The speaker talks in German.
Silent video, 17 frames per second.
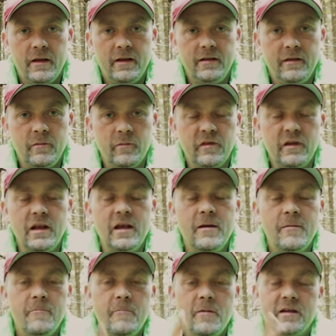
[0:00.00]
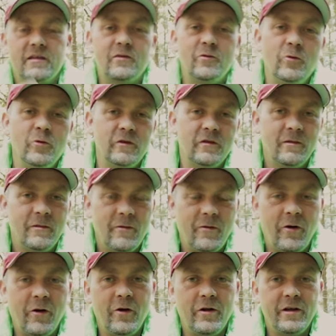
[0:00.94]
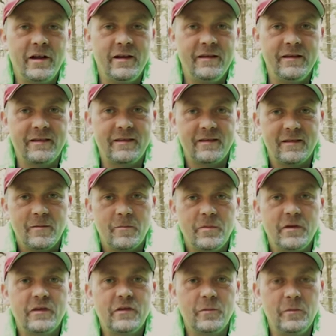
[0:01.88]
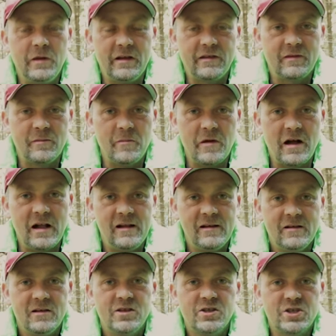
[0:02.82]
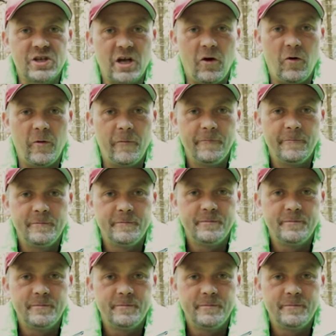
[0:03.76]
In diesem Sinne, macht's gut, euer Dennis, bis zum nächsten Mal. Ciao.